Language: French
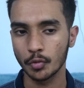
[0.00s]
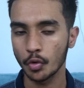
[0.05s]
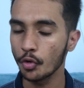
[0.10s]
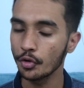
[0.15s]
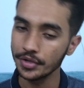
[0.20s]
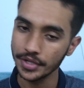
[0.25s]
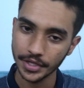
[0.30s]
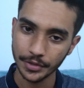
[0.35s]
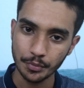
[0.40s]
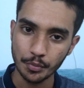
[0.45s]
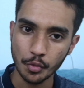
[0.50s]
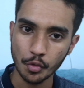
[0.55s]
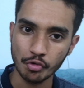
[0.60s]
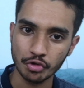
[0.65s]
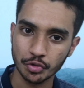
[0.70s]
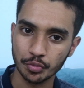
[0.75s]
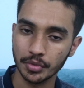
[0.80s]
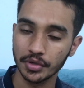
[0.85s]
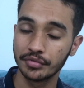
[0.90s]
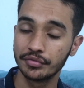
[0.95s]
Honnêtement,
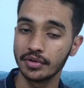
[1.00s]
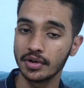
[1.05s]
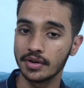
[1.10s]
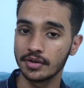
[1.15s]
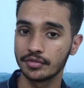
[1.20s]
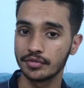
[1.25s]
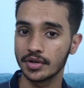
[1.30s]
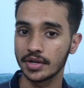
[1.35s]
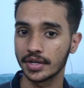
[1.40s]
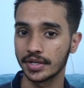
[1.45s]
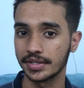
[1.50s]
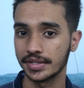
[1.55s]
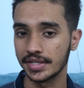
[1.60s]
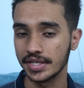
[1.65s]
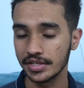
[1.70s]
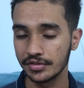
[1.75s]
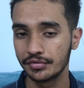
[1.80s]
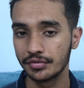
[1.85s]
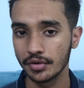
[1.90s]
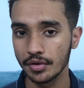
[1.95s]
je préfère avoir un
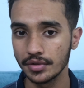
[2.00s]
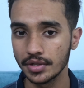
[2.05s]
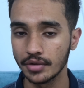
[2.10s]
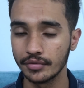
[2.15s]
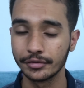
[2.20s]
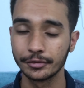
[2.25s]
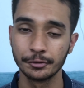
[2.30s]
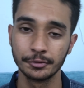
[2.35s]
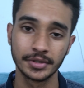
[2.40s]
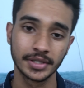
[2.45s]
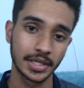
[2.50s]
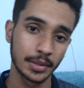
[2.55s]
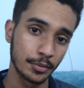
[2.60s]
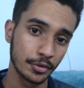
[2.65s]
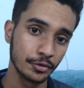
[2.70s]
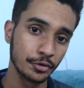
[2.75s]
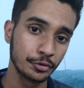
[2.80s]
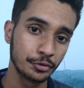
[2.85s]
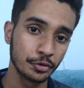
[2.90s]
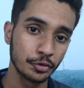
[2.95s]
iPhone avec une très
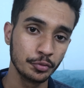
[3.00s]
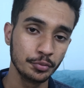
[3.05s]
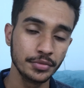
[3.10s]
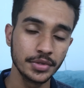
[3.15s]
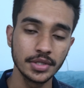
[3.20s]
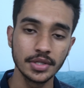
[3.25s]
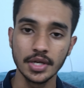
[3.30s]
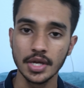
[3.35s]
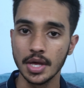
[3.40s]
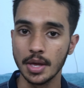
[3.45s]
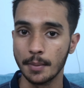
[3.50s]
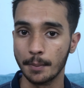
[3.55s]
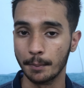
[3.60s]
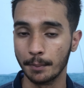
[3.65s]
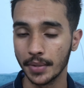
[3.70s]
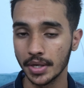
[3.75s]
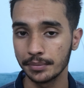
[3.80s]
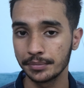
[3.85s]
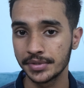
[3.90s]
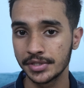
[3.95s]
bonne autonomie,
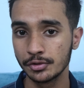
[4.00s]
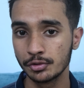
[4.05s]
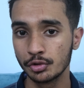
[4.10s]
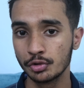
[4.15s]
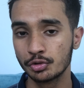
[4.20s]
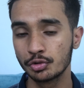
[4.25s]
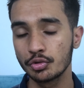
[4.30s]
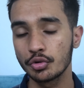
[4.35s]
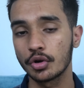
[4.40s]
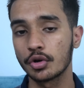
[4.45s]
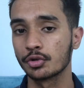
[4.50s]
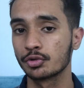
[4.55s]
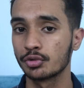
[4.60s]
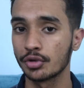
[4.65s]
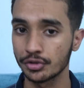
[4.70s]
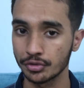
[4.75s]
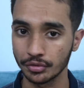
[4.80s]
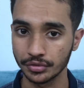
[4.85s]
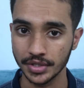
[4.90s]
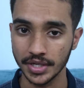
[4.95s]
même si je joue en
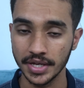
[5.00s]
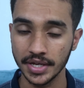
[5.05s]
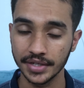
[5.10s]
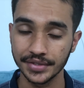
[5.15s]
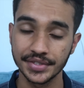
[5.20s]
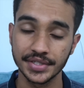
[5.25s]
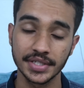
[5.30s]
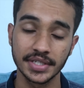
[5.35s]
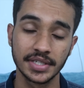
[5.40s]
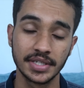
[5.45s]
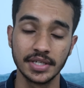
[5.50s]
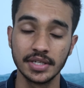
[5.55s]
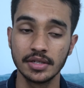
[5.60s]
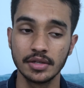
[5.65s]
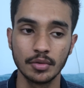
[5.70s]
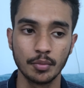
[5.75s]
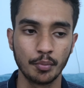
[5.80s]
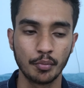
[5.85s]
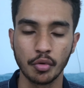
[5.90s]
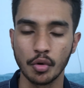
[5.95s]
60 Hz, qui
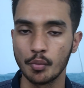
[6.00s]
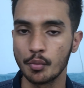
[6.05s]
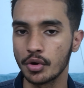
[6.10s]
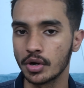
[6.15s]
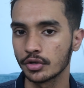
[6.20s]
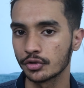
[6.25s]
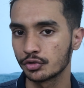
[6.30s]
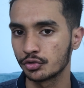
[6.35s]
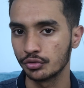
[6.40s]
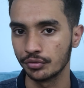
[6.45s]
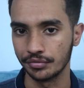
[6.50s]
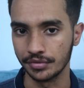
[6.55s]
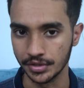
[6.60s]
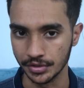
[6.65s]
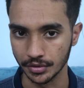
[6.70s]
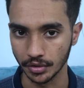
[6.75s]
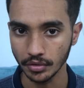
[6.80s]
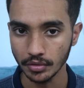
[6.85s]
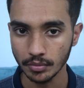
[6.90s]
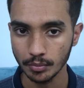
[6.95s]
est pour moi
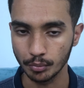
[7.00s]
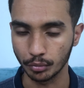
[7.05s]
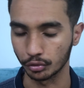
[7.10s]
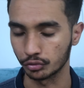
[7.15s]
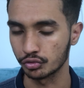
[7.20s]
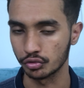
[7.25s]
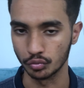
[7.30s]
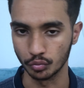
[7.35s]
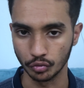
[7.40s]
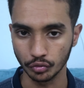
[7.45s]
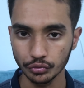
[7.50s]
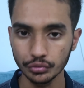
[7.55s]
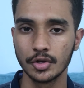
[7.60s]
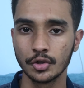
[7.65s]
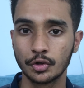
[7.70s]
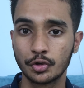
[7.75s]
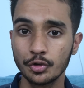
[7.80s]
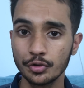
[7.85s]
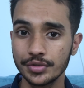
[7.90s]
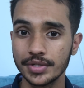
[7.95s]
suffisant, pour tout le monde,
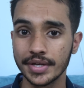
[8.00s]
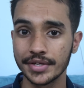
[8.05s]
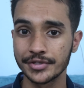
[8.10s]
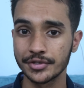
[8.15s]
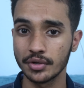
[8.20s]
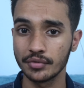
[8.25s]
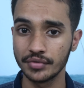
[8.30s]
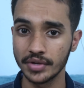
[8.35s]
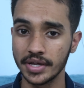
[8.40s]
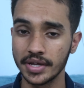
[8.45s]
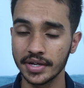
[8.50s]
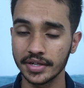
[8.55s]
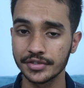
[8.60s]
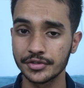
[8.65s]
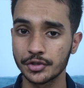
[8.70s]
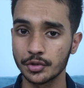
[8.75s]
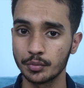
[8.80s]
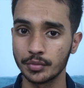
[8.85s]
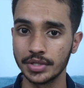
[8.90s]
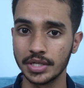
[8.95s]
que d'un 120 Hz
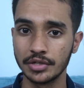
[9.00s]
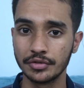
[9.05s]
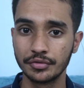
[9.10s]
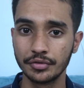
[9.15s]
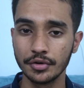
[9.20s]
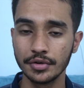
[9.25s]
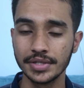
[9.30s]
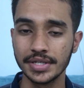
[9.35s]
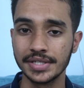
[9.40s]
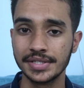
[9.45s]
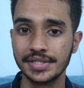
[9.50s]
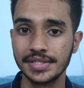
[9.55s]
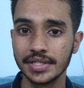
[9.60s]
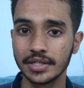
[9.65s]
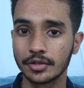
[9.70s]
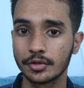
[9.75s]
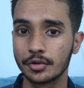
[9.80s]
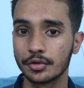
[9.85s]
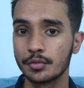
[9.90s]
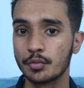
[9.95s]
sur mon iPhone et
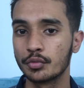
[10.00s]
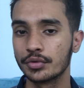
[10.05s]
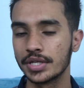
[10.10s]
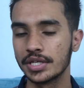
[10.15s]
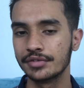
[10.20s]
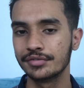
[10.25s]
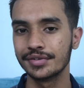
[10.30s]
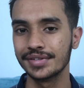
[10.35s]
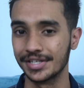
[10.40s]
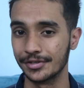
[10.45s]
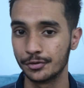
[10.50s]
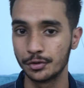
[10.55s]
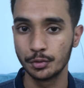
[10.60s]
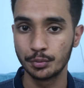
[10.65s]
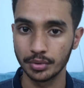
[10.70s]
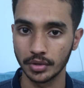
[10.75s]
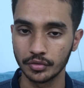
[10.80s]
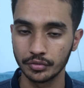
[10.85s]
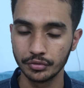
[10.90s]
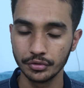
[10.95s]
dire que mon iPhone est
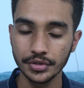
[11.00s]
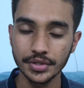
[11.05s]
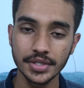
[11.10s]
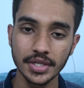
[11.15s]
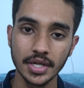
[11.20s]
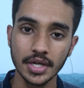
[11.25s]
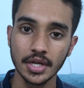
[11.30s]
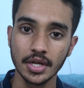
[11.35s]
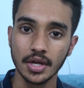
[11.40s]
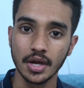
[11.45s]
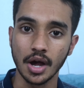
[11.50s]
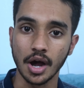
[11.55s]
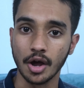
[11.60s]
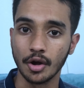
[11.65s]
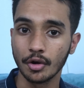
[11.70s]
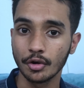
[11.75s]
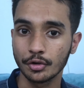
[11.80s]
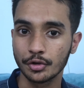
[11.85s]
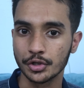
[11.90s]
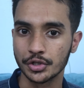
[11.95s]
super fluide,
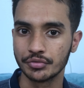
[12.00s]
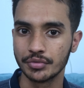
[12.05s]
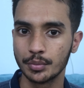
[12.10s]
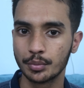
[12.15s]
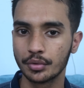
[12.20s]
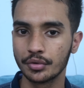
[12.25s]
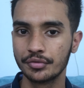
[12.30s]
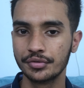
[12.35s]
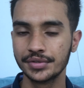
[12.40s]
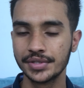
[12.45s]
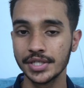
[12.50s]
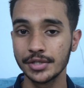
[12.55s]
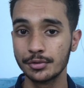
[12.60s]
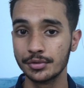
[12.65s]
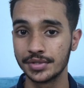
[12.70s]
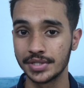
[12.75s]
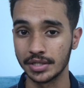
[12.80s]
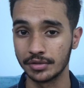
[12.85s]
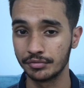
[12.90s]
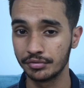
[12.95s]
alors que je vais profiter de
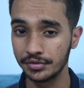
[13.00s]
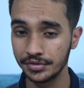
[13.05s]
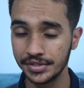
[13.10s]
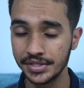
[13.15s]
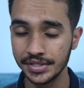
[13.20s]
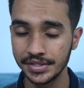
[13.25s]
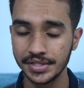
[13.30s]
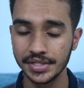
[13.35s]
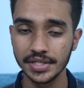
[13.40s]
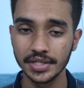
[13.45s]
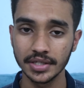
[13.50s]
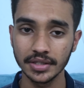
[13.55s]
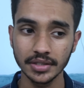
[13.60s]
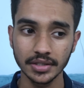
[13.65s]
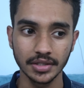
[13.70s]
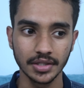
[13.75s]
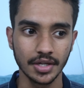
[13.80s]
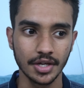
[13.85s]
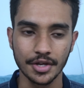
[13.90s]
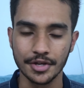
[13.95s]
cette fluidité-là
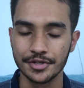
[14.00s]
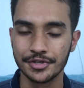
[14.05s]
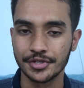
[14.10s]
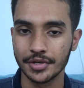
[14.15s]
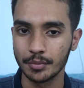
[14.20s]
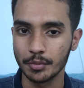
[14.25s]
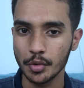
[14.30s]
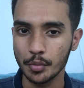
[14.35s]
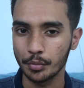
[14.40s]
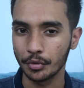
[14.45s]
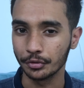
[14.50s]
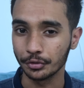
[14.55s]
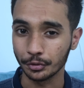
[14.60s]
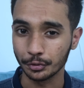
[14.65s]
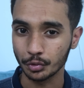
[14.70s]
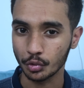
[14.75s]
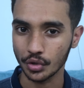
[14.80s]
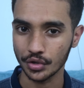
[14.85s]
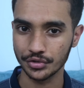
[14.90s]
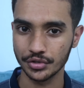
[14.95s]
seulement pendant
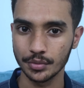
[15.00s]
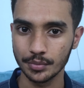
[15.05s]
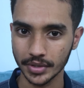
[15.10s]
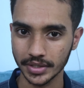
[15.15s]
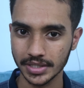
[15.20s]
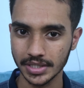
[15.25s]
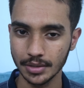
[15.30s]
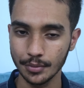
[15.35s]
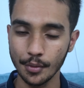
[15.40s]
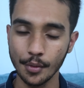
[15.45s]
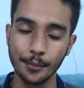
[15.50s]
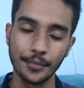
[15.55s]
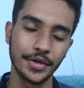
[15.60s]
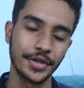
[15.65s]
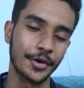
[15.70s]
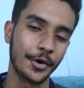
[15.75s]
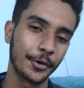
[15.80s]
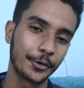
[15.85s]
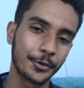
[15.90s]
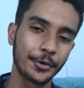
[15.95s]
3 heures maximum.
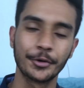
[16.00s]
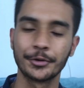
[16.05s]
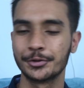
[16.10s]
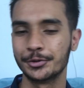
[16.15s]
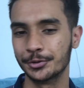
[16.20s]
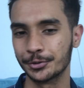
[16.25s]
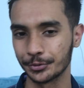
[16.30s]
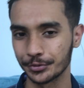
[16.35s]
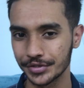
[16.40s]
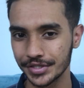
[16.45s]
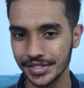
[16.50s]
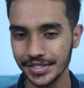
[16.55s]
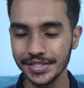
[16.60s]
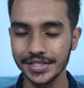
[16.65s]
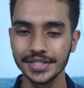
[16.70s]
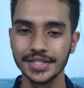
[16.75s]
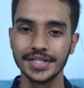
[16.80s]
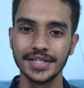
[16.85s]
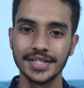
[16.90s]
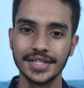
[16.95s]
Et encore, je suis
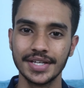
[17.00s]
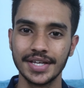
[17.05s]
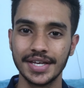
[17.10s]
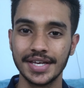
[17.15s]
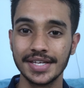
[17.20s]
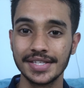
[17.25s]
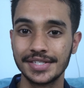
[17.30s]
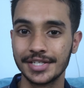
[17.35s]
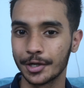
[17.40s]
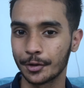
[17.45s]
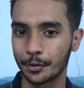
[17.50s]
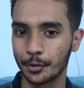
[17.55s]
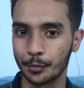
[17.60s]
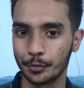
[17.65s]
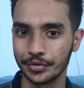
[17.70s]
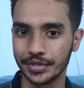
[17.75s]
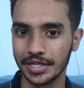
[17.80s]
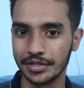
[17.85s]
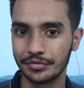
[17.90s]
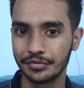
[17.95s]
gentil, et dire que
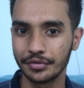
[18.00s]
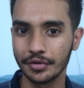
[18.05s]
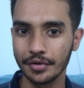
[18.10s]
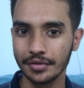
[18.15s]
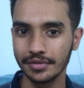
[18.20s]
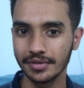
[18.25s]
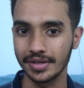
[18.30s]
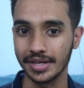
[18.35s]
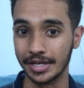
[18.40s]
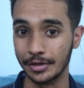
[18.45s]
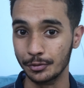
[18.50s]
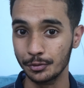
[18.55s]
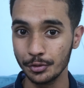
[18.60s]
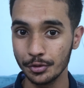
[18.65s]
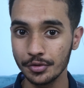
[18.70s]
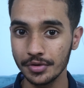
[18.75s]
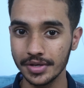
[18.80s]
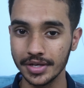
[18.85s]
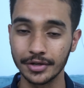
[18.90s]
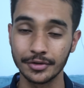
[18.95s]
mon iPhone est
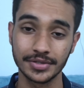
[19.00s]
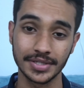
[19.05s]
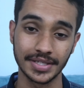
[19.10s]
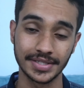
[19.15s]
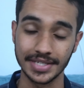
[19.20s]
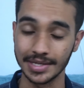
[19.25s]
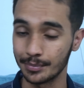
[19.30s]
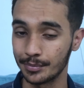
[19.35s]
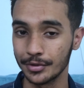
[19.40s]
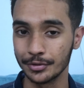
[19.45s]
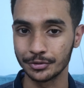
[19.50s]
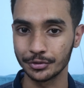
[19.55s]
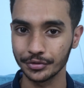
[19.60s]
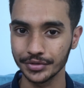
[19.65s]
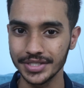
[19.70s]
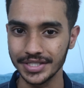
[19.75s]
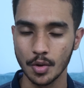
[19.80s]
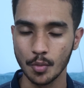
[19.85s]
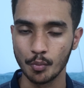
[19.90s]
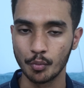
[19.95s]
nul et que ça tient pas une
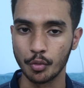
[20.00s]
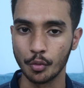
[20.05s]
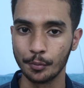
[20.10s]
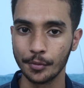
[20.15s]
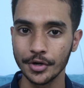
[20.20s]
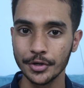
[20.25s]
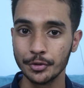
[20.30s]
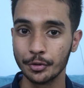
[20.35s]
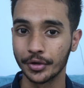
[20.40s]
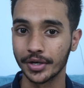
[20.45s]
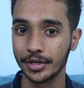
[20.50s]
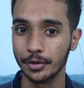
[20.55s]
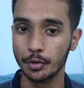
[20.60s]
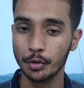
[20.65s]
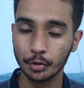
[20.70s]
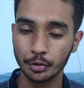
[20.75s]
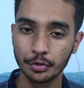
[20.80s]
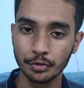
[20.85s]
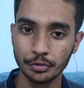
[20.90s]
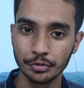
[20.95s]
journée. Pour moi, il n'y aurait
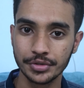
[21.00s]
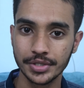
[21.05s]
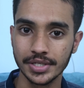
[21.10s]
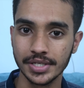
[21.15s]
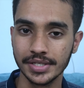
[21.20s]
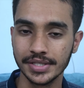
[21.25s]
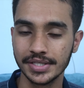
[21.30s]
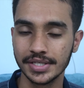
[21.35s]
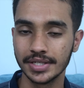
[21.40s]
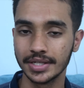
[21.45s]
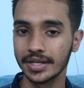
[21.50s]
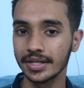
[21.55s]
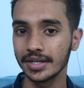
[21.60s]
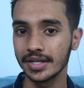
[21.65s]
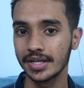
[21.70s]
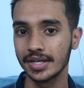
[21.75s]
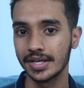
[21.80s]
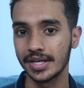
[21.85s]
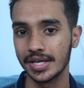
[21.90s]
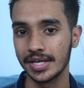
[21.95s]
aucune utilité là,
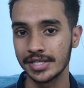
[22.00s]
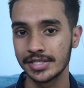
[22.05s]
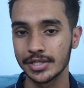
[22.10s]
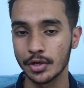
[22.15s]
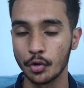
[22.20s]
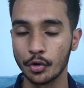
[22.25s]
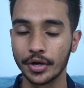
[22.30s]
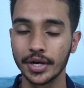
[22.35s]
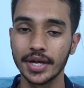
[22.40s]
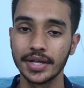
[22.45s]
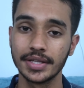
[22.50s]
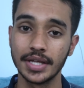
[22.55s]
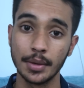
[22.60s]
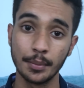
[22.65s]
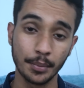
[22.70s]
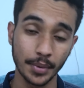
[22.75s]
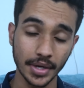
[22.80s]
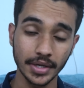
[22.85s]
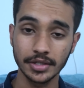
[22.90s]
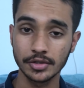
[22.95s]
et ça aurait un
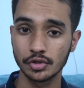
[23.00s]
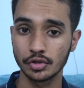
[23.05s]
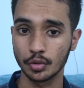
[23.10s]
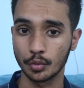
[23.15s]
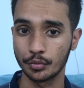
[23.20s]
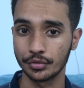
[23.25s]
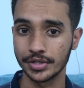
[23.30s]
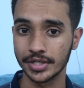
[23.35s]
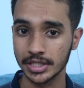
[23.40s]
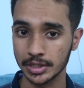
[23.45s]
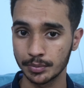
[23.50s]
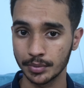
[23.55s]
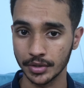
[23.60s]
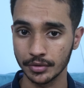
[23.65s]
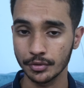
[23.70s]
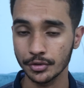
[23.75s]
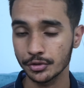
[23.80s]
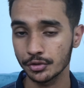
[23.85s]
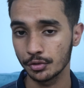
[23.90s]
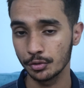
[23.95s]
impact sur mon
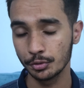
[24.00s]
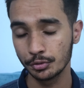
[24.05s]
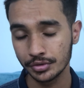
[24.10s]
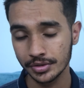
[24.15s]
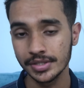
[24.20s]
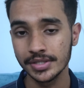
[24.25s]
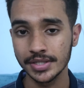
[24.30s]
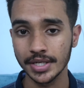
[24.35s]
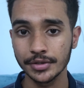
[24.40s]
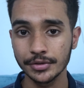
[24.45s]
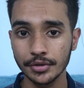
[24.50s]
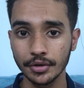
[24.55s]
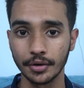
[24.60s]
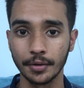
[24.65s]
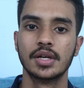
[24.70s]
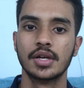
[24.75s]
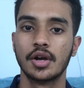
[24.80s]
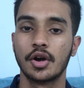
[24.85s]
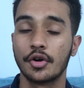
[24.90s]
expérience utilisateur.